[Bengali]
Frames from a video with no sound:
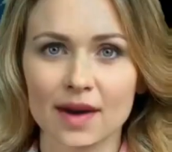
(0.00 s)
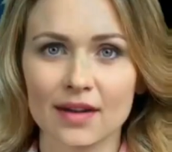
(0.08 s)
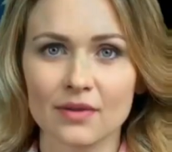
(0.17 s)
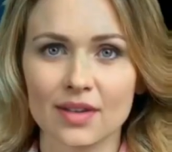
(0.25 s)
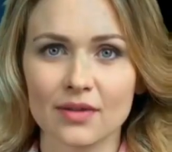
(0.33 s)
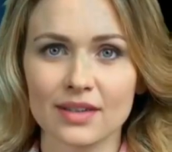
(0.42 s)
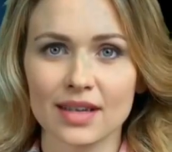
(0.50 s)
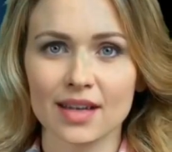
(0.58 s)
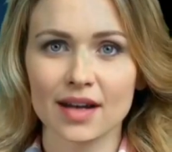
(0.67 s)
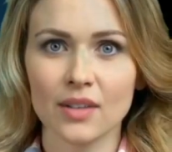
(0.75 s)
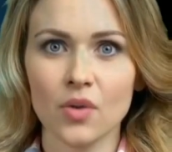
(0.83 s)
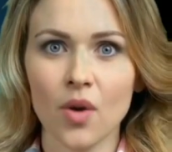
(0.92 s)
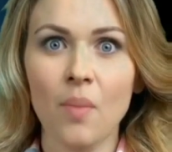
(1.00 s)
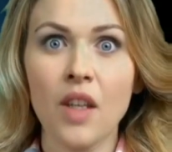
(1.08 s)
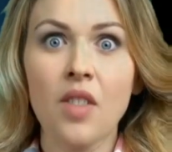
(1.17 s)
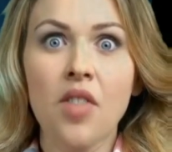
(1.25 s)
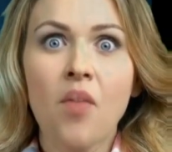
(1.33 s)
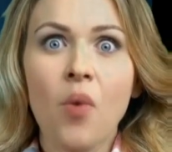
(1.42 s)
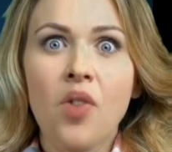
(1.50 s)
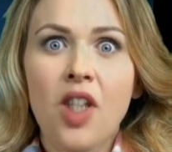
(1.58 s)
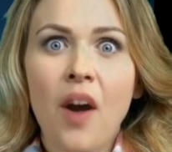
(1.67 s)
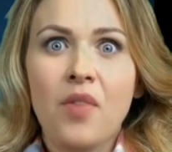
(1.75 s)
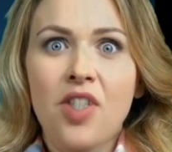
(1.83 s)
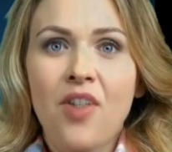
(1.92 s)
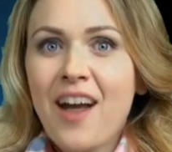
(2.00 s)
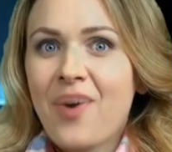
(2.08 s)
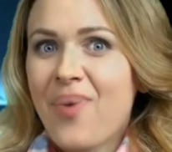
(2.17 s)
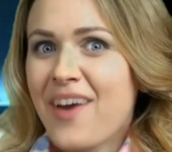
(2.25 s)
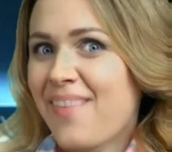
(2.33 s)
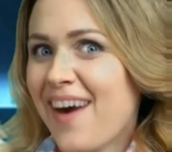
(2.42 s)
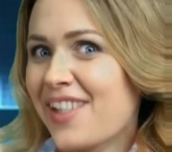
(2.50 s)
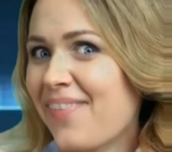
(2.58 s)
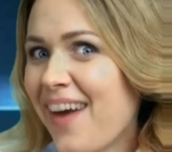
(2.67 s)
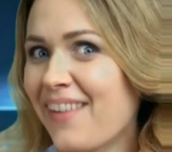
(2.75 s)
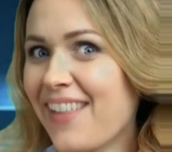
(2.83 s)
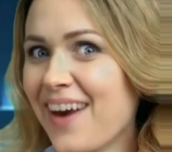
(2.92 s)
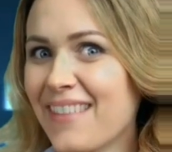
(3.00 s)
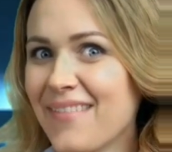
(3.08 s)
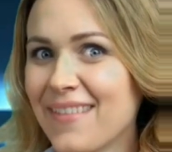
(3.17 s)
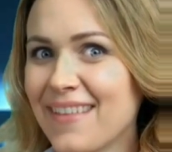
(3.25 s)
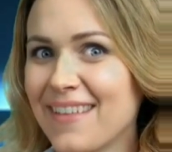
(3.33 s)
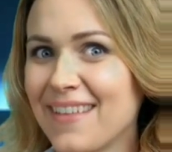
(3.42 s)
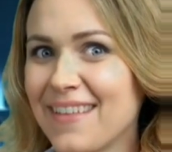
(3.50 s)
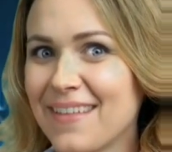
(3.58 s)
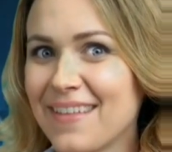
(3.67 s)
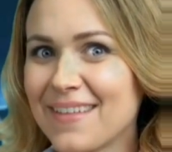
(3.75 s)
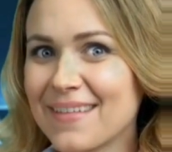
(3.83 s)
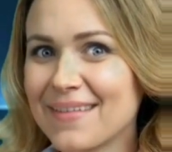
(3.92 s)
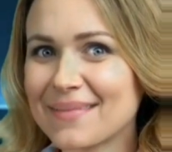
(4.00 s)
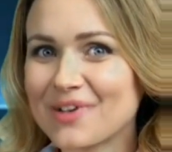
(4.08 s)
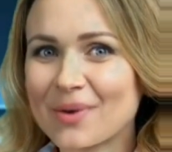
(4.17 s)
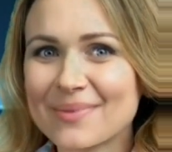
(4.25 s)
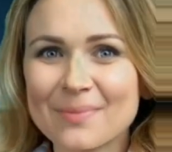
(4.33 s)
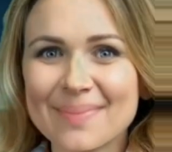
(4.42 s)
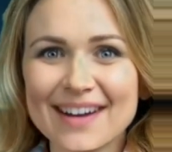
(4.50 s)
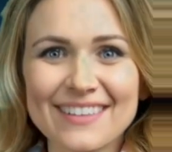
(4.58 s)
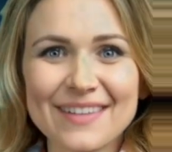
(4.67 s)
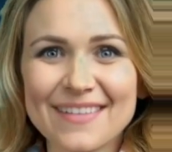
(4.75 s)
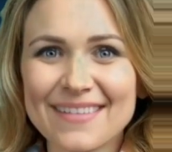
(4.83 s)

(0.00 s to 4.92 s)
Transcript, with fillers: ভালো লাগলে লাইক কমেন্টস ও সাবস্ক্রাইব করে পাশে থাকবেন ধন্যবাদ